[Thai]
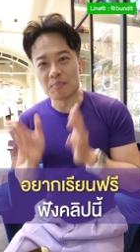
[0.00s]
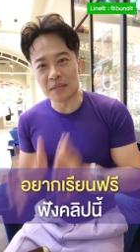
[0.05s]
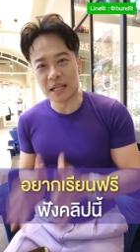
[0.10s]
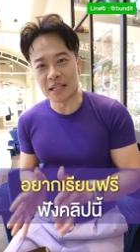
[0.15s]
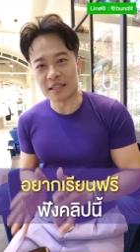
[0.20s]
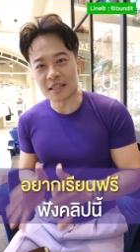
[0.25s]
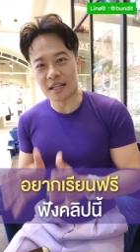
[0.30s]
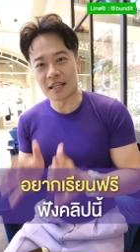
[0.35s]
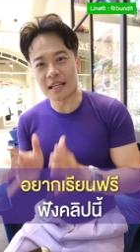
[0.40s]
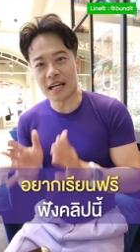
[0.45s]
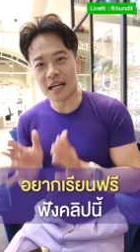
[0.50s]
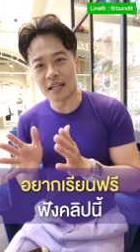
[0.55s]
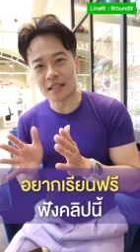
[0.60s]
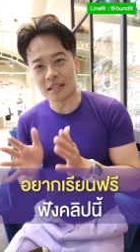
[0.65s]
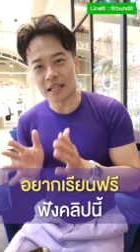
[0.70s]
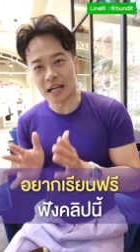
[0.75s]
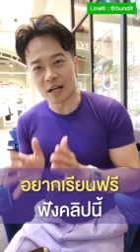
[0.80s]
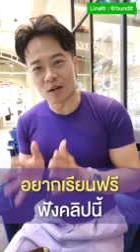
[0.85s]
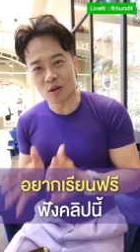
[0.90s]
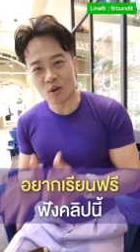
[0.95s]
สำเร็จทาง
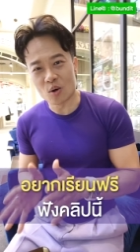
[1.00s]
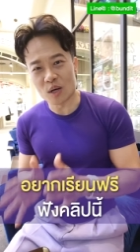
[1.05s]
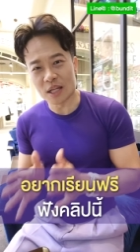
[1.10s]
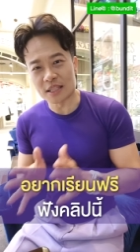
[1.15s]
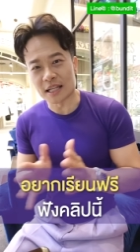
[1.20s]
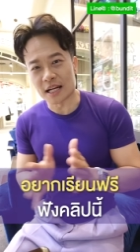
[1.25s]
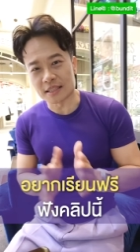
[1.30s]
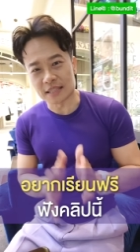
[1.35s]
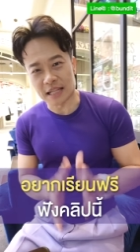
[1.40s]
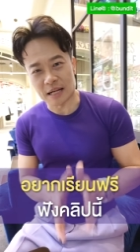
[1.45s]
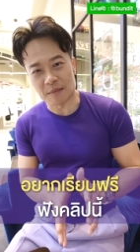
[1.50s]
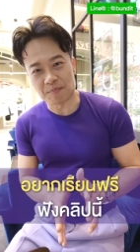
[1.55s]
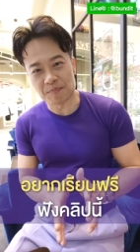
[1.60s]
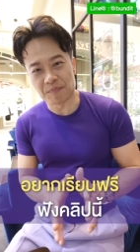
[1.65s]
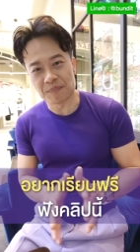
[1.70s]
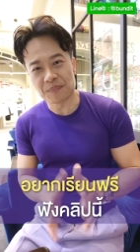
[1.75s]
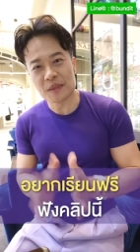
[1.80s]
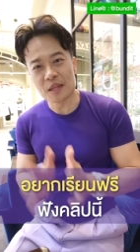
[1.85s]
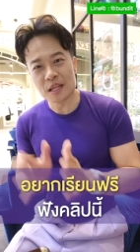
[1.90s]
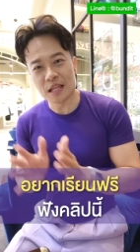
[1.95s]
ด้านทางโลกและทางธร
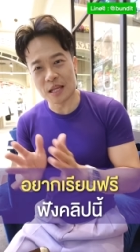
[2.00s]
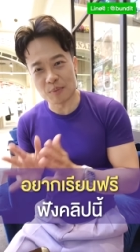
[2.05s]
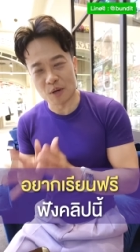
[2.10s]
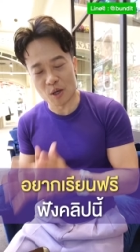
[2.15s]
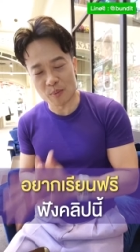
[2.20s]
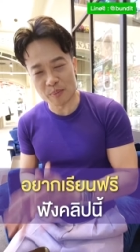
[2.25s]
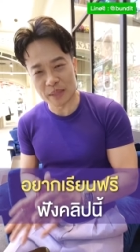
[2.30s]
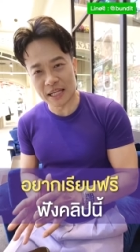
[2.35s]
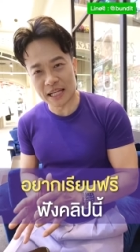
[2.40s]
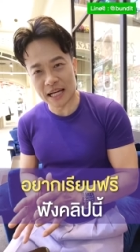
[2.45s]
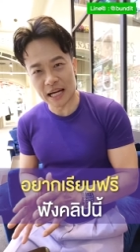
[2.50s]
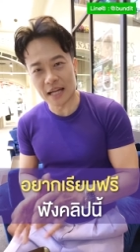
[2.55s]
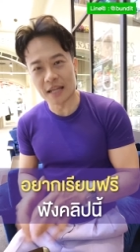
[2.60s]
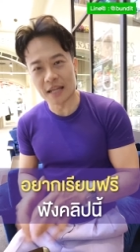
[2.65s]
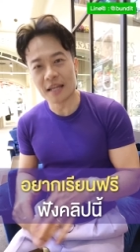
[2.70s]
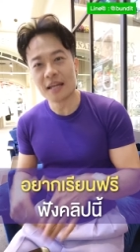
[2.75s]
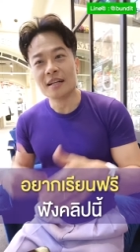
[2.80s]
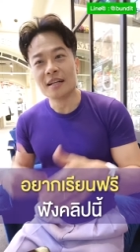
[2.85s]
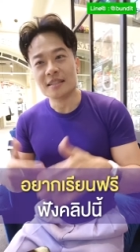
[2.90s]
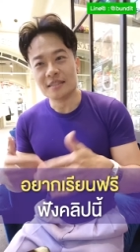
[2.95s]
รมในพร้อมกัน
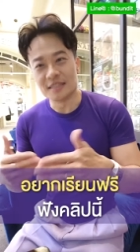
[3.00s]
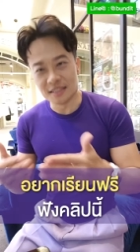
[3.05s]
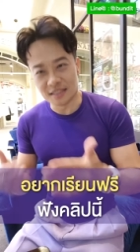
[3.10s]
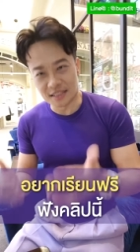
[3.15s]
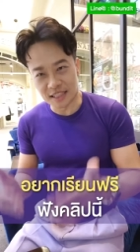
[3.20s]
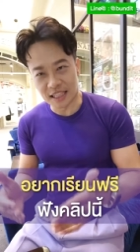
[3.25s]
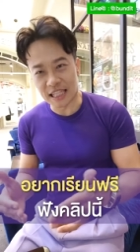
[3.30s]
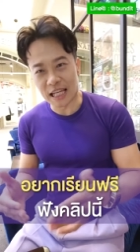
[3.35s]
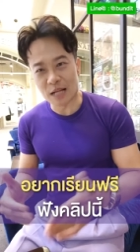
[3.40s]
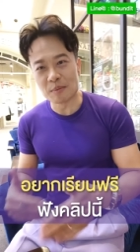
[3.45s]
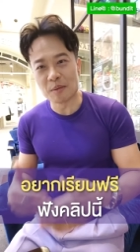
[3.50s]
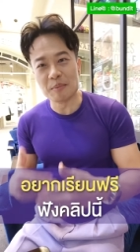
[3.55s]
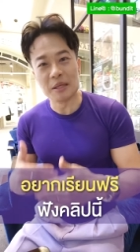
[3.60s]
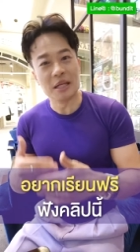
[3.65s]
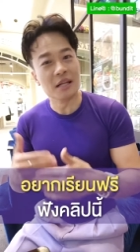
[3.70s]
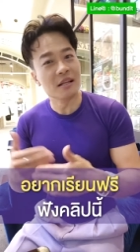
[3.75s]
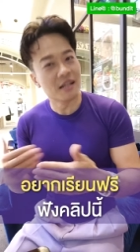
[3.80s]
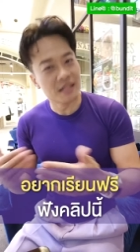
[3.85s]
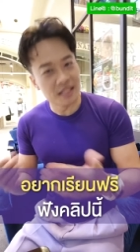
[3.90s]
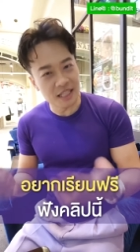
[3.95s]
ได้จริงๆแล้ว
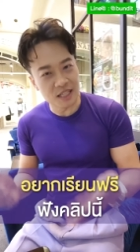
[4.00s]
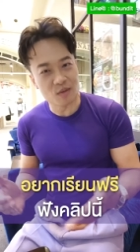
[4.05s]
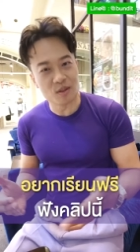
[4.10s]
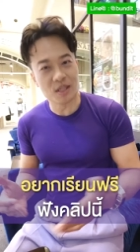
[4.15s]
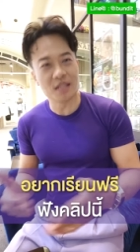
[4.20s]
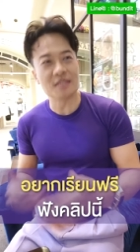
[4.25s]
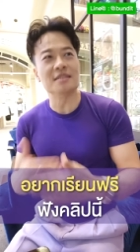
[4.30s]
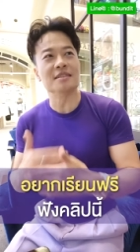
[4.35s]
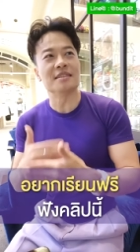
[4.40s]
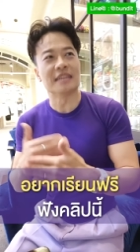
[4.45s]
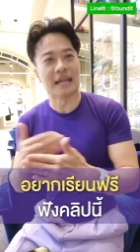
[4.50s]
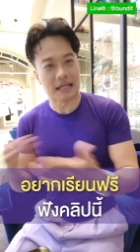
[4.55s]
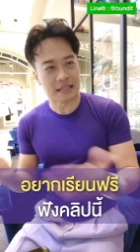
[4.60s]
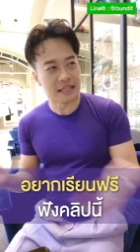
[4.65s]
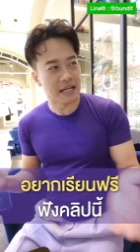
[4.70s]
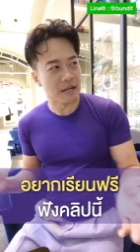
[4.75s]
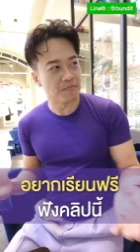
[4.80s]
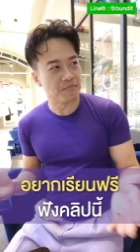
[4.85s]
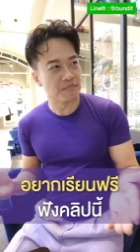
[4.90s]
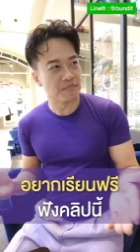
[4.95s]
มันมีเรื่องเดียวเลยคือ
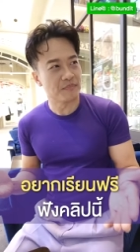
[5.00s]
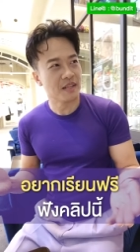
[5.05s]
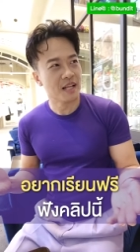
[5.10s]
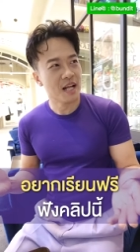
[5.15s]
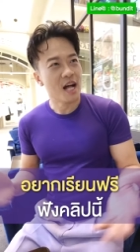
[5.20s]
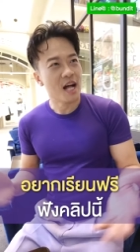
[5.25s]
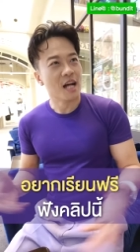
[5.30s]
ทางธรรม